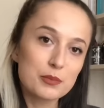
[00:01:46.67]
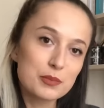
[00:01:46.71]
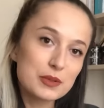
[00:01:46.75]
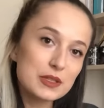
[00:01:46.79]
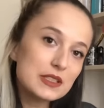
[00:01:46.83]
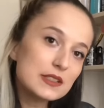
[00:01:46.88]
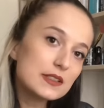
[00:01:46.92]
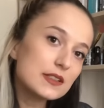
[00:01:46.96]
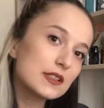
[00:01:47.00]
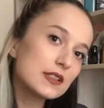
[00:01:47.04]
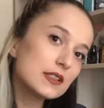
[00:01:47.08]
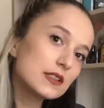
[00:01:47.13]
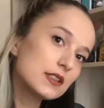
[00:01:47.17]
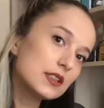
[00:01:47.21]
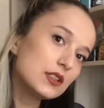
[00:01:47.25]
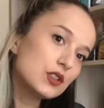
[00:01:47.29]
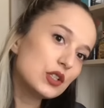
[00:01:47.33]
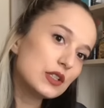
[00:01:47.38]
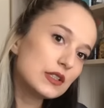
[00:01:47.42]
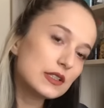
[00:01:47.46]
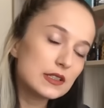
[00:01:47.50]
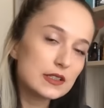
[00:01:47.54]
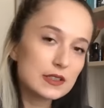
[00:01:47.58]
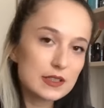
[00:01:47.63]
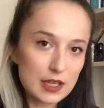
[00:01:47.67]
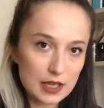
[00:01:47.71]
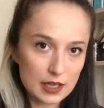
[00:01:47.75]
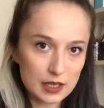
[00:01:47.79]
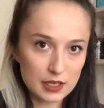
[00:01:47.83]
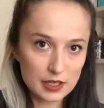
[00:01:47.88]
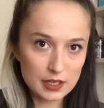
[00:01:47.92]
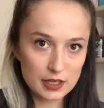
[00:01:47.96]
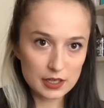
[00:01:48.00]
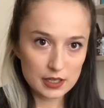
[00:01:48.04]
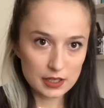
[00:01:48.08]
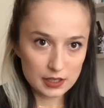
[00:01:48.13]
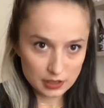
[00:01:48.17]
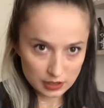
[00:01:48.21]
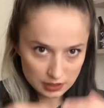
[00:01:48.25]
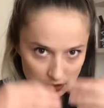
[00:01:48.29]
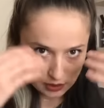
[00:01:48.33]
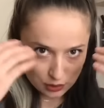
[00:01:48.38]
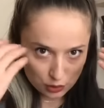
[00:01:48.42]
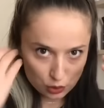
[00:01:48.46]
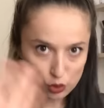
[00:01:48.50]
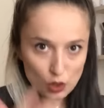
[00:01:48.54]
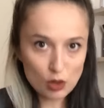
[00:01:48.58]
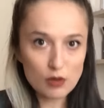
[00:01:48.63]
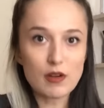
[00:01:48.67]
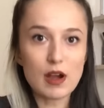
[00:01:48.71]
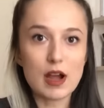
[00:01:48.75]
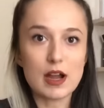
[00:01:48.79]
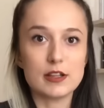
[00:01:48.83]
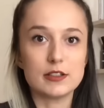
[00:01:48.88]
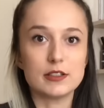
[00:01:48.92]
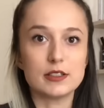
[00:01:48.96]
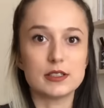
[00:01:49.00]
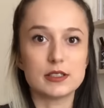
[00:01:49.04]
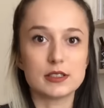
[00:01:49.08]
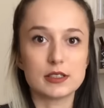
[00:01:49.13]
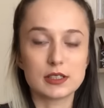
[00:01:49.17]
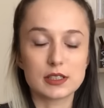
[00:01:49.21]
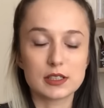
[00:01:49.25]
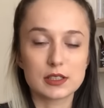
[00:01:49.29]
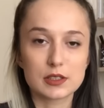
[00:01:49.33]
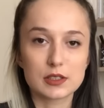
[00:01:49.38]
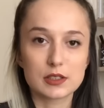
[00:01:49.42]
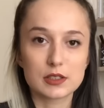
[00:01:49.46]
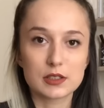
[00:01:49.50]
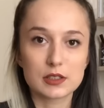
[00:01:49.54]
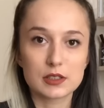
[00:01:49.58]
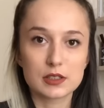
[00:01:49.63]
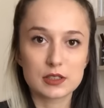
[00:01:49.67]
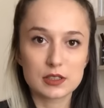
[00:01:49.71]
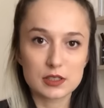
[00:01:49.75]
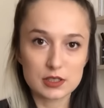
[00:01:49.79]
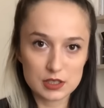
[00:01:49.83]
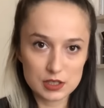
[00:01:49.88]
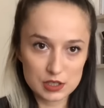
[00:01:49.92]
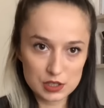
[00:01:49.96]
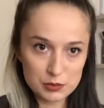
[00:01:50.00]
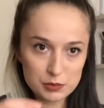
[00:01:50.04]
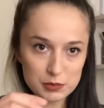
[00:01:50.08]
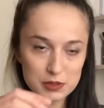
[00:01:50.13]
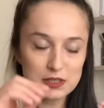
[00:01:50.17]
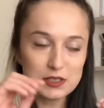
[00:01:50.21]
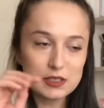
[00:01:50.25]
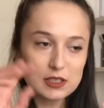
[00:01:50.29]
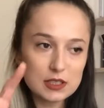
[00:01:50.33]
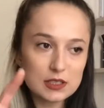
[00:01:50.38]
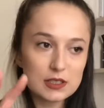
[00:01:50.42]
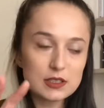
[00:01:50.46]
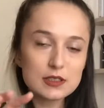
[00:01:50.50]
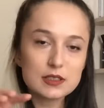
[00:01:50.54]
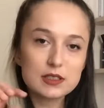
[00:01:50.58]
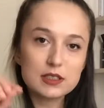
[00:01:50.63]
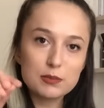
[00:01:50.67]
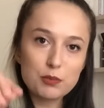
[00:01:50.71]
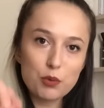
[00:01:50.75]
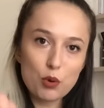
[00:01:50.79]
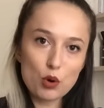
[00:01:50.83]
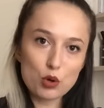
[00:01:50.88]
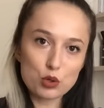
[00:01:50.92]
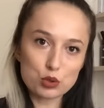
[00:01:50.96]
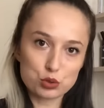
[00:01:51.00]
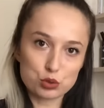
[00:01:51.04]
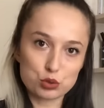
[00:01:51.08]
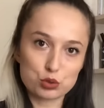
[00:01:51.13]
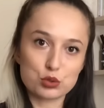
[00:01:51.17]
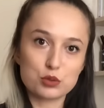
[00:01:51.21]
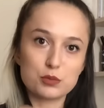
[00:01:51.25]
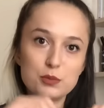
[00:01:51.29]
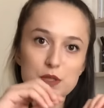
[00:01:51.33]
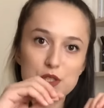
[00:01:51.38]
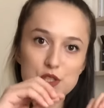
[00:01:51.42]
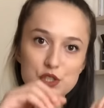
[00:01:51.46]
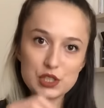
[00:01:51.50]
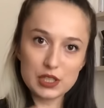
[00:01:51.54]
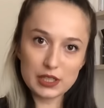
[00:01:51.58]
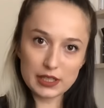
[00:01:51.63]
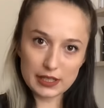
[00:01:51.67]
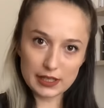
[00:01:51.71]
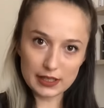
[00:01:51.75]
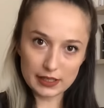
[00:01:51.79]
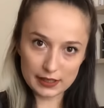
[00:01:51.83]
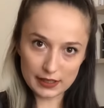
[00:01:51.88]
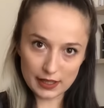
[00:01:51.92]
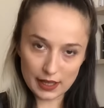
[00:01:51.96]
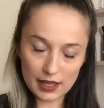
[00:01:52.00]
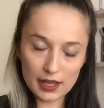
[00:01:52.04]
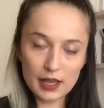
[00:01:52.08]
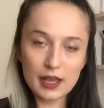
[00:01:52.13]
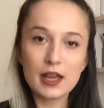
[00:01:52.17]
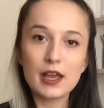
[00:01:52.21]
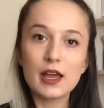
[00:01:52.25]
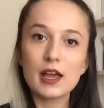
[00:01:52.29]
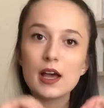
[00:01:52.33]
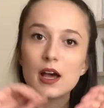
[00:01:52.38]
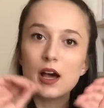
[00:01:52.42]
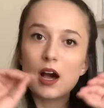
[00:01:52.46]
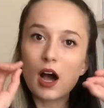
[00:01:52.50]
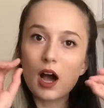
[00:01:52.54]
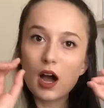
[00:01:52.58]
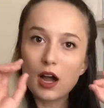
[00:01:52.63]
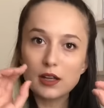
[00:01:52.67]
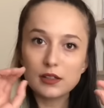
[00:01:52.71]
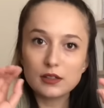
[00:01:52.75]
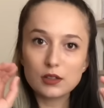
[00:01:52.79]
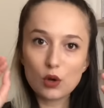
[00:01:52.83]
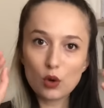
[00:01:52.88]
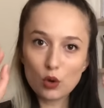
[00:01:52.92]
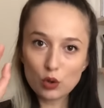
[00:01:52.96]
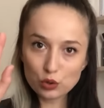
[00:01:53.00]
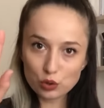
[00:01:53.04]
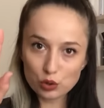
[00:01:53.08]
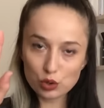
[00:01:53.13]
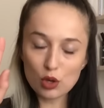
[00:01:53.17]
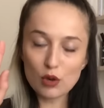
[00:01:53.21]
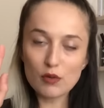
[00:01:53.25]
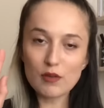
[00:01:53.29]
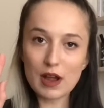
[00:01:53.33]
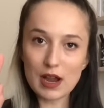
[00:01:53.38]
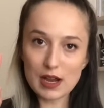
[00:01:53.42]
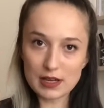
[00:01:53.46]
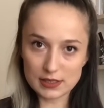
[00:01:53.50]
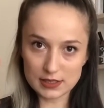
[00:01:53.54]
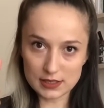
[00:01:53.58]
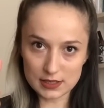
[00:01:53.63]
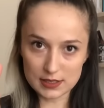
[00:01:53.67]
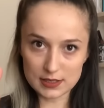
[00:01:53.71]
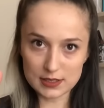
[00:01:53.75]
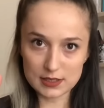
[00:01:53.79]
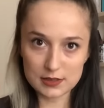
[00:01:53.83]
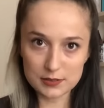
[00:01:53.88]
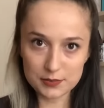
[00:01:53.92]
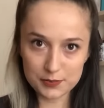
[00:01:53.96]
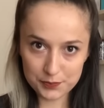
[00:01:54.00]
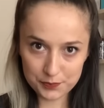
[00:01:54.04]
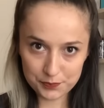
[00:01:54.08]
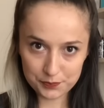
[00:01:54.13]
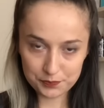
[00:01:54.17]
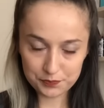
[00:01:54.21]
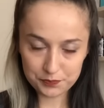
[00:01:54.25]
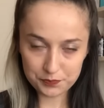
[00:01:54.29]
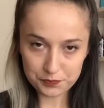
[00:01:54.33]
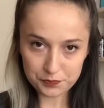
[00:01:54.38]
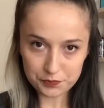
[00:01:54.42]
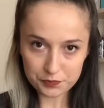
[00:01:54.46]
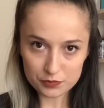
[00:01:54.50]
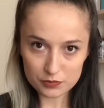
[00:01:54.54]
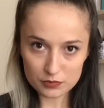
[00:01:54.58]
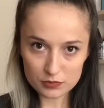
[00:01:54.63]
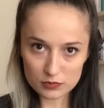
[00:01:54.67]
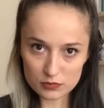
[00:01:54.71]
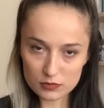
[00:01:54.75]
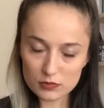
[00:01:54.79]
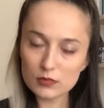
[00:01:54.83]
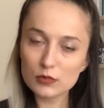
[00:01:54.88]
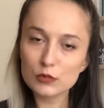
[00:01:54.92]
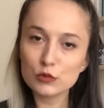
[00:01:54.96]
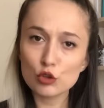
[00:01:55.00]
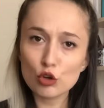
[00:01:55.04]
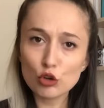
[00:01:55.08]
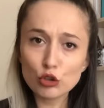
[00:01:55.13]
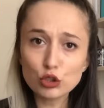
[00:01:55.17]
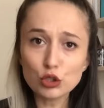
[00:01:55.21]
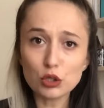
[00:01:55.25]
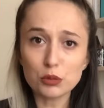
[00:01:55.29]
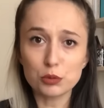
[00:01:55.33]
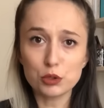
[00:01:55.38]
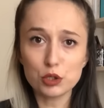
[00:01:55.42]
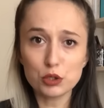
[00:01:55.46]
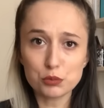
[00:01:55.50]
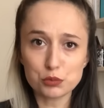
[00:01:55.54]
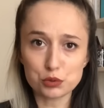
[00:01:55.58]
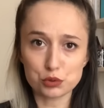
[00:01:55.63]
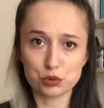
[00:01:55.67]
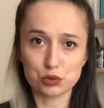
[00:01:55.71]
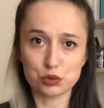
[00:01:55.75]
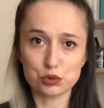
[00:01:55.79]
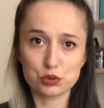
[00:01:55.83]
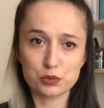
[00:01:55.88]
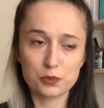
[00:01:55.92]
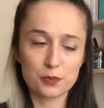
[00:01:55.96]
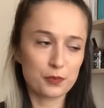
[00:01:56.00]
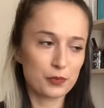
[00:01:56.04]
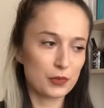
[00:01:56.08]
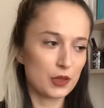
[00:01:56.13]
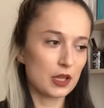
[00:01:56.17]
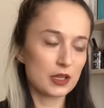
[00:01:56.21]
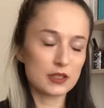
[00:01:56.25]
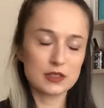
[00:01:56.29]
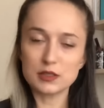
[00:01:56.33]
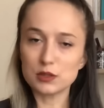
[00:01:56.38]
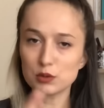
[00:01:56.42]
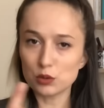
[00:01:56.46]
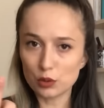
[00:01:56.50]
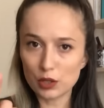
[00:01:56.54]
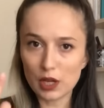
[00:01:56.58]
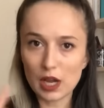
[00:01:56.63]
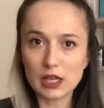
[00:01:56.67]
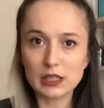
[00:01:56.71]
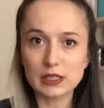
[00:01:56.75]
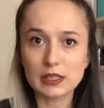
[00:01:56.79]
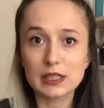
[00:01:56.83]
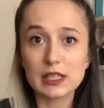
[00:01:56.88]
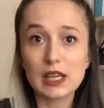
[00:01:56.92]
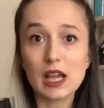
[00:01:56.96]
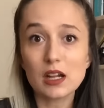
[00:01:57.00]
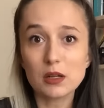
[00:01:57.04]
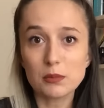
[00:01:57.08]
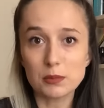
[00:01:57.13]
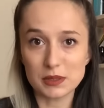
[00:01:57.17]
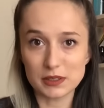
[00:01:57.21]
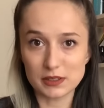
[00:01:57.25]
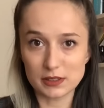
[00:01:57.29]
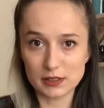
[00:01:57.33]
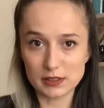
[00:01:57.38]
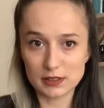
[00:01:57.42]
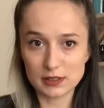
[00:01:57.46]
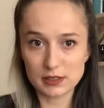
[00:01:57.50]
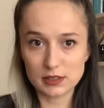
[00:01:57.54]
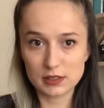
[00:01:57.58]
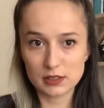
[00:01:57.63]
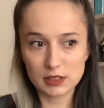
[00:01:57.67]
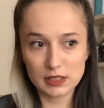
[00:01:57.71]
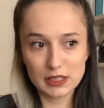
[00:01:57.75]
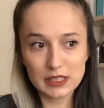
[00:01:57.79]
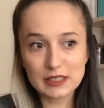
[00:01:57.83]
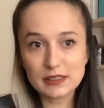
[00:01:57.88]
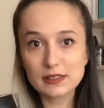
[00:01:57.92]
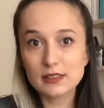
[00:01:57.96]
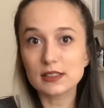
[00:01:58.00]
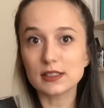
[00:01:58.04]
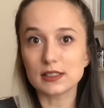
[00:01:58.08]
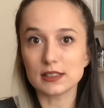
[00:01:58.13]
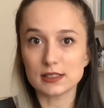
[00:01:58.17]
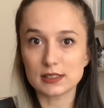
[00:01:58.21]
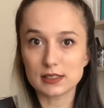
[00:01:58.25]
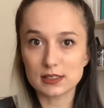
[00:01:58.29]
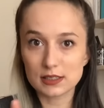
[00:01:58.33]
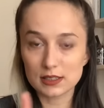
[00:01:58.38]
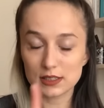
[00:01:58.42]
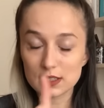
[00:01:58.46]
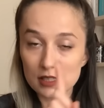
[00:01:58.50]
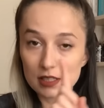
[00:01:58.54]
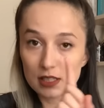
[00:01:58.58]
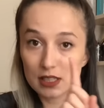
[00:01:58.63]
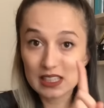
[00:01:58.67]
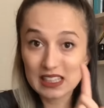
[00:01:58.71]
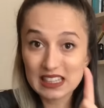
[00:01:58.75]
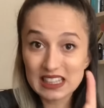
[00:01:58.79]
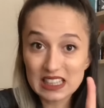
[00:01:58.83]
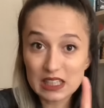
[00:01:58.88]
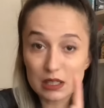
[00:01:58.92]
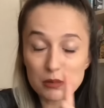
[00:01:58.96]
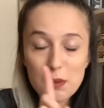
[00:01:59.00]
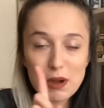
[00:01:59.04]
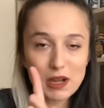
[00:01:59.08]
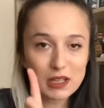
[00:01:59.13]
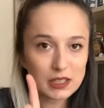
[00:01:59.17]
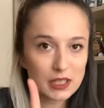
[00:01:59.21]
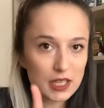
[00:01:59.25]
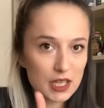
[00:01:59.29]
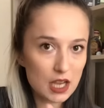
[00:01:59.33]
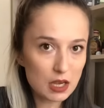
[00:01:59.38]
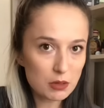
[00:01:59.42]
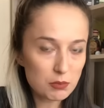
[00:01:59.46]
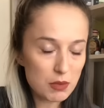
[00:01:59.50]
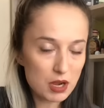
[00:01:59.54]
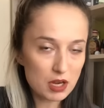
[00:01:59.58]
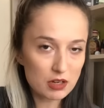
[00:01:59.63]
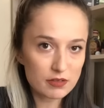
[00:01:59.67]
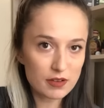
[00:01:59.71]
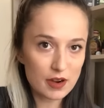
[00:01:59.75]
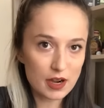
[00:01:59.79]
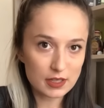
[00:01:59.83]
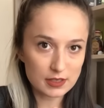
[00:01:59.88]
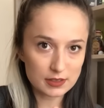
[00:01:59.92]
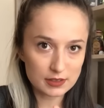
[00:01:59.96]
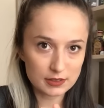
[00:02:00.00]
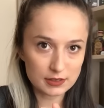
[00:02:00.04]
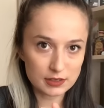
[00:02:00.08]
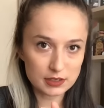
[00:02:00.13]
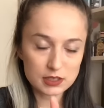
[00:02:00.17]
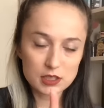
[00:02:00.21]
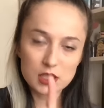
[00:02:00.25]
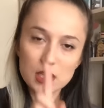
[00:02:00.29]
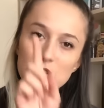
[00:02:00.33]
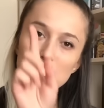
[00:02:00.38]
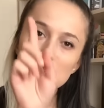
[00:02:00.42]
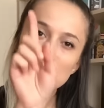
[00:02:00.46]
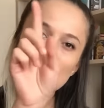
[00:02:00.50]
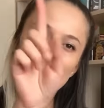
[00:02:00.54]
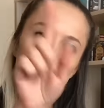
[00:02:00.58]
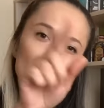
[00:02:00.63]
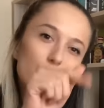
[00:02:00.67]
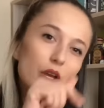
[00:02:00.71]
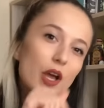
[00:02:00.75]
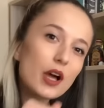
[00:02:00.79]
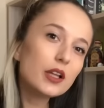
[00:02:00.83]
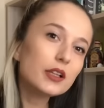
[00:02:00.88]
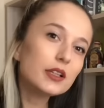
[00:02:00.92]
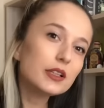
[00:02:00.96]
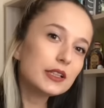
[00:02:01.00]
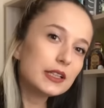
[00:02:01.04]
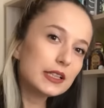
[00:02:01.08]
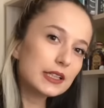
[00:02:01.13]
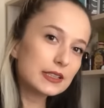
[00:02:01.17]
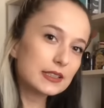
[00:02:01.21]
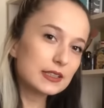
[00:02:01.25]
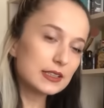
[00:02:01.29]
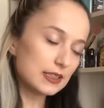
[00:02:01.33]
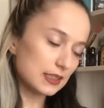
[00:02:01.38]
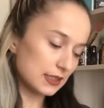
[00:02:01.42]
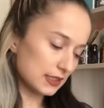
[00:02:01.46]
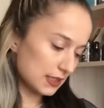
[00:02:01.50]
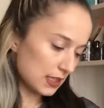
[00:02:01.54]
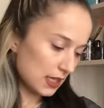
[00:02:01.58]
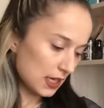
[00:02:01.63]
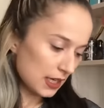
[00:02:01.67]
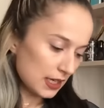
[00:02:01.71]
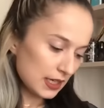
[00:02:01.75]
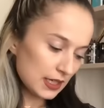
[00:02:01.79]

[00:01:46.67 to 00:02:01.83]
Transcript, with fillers: Biz hızlıca size kilo verdirdik. Şimdi siz sporsuz bir şekilde ayda 10 kilo verdiniz. Ne oluyor biliyor musunuz? Siz o yağları yakmadınız, yıktınız. Yıkmakla yakmak farklıdır. O yağları yıktınız.